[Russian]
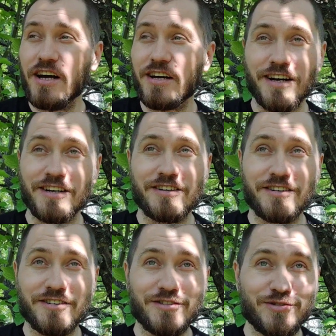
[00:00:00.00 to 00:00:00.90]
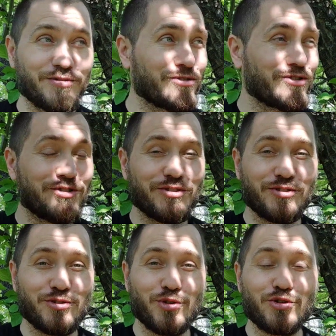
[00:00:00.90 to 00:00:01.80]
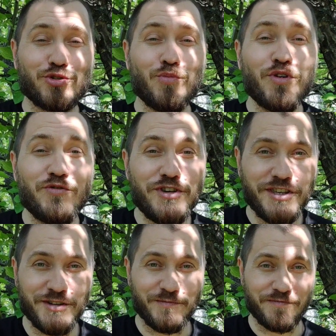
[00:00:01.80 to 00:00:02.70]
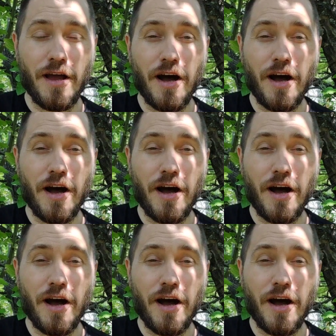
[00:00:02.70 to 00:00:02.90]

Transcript: как, э, ну, что, что мы видим.